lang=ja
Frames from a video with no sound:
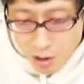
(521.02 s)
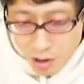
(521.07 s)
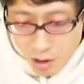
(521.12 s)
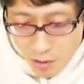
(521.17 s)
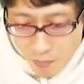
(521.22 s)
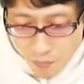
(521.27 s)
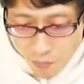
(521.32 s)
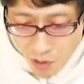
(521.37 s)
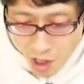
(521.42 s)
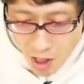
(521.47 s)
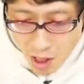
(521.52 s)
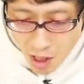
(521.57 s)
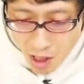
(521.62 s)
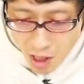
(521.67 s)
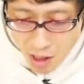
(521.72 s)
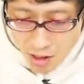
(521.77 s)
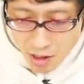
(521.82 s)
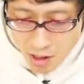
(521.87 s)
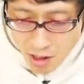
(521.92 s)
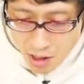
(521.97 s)
き。
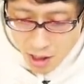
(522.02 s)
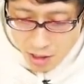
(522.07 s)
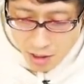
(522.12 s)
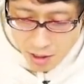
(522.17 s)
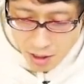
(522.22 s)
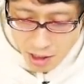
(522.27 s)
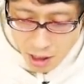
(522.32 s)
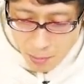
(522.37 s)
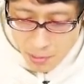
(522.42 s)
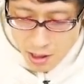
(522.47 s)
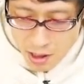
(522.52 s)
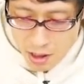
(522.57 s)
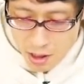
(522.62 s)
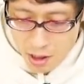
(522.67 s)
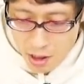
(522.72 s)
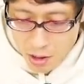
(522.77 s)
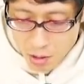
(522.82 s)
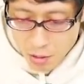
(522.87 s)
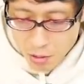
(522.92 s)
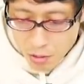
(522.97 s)
芦名貞
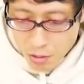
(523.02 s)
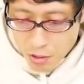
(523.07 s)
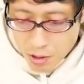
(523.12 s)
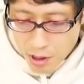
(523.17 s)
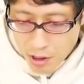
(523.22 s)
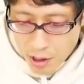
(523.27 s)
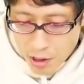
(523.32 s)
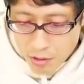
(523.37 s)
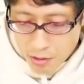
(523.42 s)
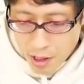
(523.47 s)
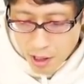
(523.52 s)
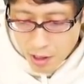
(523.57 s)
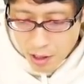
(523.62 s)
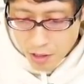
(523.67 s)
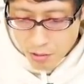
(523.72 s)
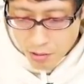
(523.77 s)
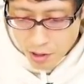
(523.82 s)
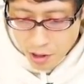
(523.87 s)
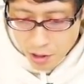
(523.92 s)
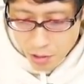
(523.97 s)
道京都大学大
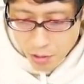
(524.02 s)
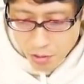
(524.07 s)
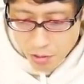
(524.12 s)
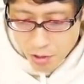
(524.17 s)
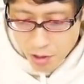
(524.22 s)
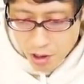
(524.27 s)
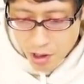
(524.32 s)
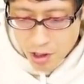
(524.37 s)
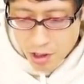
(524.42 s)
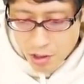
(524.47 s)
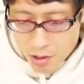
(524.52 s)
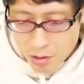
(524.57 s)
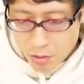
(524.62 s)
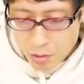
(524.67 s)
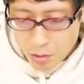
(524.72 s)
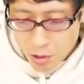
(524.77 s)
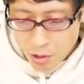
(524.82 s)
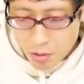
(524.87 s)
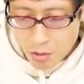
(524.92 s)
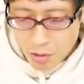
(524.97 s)
学院教授
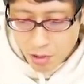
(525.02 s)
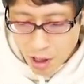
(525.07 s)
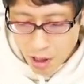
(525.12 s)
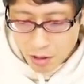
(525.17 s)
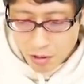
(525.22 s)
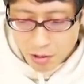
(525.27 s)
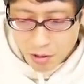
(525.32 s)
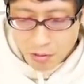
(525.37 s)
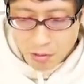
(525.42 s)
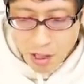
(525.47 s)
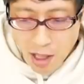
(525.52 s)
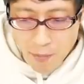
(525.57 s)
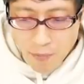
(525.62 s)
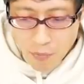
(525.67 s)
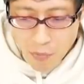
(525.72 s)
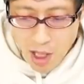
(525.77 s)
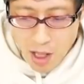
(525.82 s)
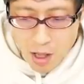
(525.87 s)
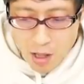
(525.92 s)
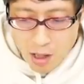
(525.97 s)
キリスト教学は、
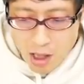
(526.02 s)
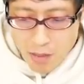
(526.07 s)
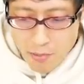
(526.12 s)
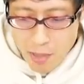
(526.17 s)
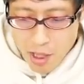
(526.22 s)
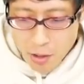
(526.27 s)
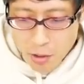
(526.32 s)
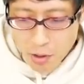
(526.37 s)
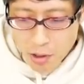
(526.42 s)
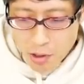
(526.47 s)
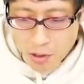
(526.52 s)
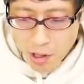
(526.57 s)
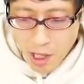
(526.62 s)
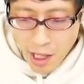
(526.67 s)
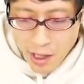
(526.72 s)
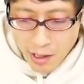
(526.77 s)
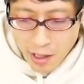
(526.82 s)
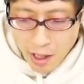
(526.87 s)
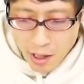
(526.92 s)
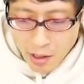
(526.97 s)
任命拒否の
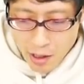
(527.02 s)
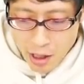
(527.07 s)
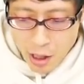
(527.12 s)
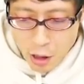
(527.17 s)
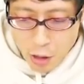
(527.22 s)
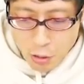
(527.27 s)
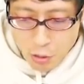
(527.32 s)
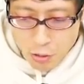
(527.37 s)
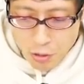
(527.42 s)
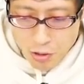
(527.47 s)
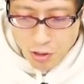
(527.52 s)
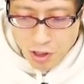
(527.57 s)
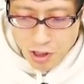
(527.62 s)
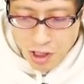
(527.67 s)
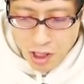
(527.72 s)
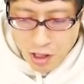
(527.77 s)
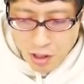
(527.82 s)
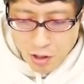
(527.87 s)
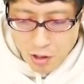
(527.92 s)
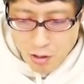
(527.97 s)
背景に軍
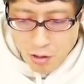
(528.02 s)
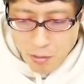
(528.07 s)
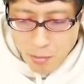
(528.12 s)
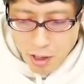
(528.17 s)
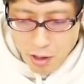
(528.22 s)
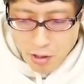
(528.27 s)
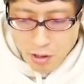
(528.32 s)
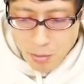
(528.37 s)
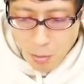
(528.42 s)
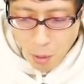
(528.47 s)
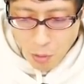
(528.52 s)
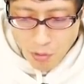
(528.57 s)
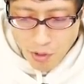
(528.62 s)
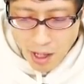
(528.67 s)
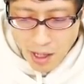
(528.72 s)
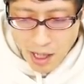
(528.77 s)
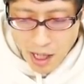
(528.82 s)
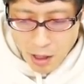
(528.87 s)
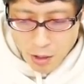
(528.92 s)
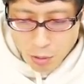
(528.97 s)
事研究をめぐる問
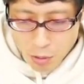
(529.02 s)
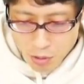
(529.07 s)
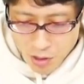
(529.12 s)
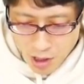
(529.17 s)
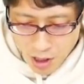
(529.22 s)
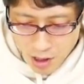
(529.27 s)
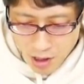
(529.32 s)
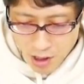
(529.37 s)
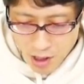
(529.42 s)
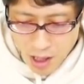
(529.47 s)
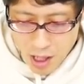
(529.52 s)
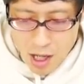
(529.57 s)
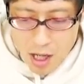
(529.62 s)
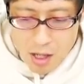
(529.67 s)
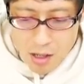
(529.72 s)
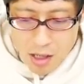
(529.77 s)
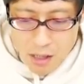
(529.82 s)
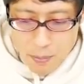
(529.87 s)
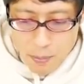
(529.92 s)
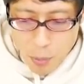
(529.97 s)
題があると指摘。
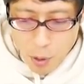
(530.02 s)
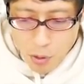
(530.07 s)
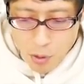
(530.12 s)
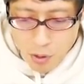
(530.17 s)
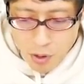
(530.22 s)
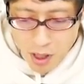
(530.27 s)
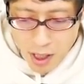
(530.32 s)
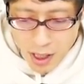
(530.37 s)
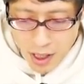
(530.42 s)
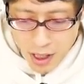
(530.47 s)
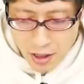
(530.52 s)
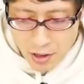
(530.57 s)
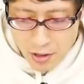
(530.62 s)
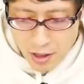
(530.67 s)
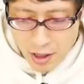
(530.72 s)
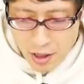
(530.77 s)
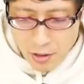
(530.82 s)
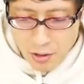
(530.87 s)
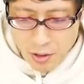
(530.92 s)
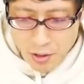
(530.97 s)
日本の科学
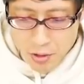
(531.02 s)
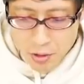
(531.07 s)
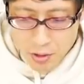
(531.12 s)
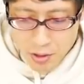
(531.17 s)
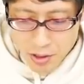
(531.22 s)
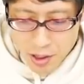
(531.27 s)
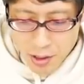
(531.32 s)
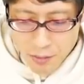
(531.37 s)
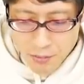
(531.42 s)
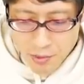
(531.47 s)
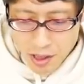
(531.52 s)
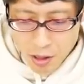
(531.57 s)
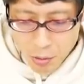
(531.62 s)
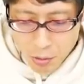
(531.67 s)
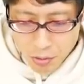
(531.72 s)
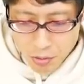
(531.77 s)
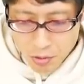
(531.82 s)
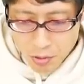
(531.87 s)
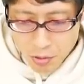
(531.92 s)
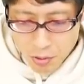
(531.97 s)
技術を政府が
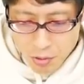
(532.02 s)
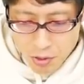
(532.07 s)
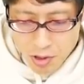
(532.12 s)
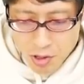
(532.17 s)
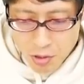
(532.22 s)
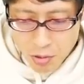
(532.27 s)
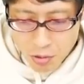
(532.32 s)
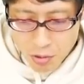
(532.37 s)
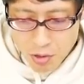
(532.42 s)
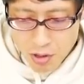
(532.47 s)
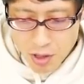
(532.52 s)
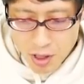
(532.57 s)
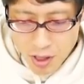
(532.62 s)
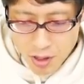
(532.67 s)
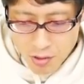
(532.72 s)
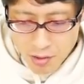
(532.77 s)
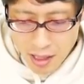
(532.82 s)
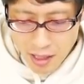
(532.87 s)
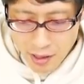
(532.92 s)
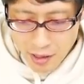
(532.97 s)
コントロールしようとして
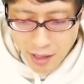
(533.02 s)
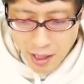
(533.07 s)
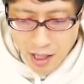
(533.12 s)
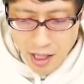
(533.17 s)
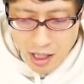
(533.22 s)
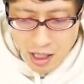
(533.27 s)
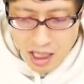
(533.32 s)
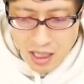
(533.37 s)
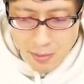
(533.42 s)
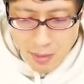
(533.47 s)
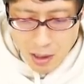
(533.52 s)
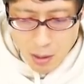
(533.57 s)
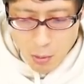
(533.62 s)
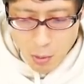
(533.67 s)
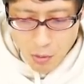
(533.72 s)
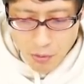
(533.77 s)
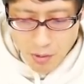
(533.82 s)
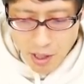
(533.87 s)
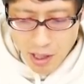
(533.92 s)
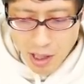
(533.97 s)
いる中で、今の
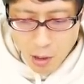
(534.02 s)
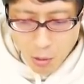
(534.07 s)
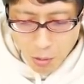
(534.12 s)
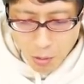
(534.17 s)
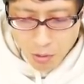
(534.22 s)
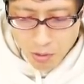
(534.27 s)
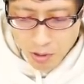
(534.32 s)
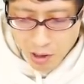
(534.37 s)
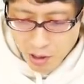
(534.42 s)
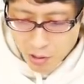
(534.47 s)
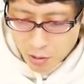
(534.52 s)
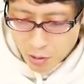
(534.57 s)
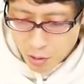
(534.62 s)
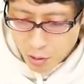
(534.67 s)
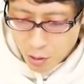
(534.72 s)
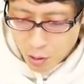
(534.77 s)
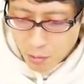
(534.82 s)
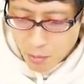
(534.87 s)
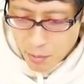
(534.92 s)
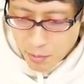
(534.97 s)
問題が起こっている
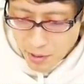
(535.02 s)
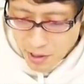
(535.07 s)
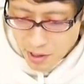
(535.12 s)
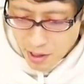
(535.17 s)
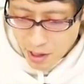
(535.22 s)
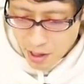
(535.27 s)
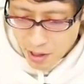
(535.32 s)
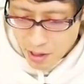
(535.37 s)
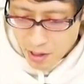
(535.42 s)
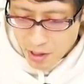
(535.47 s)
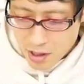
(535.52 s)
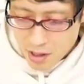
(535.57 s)
と述べました。